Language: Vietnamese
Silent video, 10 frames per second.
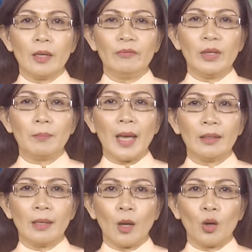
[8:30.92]
Đơn vị
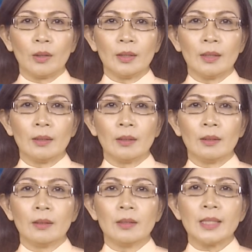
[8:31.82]
Benelong
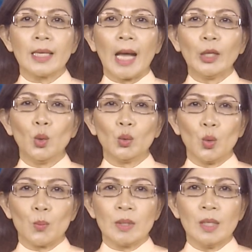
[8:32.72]
tranh cãi thô
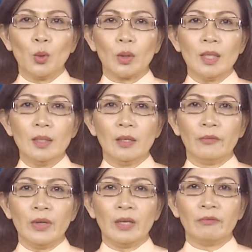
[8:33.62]
tục giữa một ứng
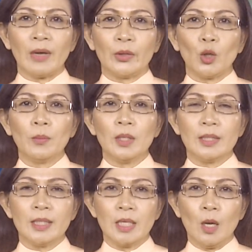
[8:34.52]
cử viên và nhóm
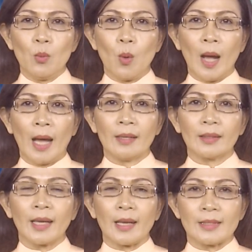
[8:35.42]
cử tri gốc Hoa,
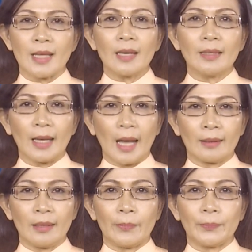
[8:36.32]
cảnh sát đã
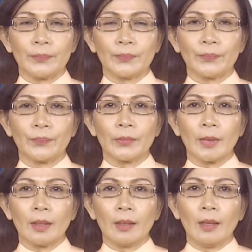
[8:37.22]
can thiệp.
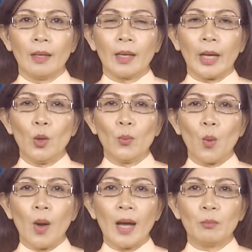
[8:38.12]
Ngày hôm
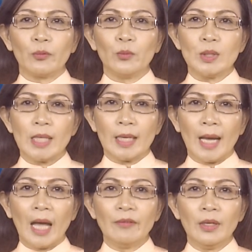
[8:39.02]
qua, một vụ tranh
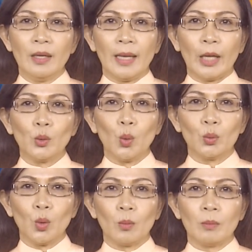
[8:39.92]
cãi với lời lẽ thô
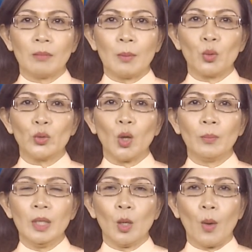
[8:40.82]
tục mà một
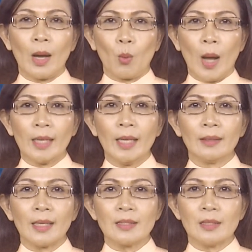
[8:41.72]
nhóm người Hoa quá
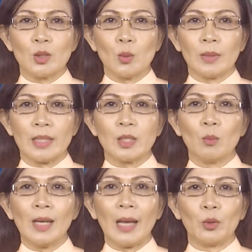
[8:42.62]
khích đã sử dụng để
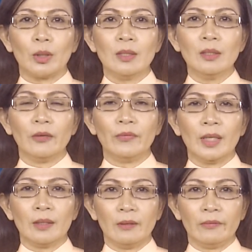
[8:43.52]
chống lại một ứng cử
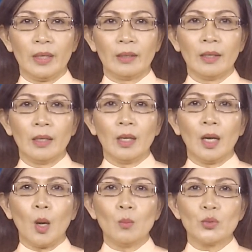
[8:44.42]
viên thượng viện,
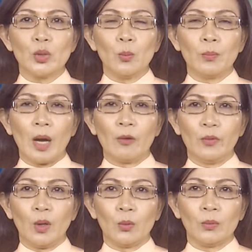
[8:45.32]
ông Drew
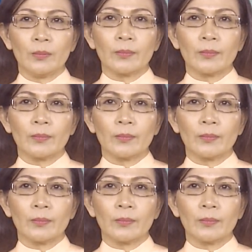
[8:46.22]
Pavlo,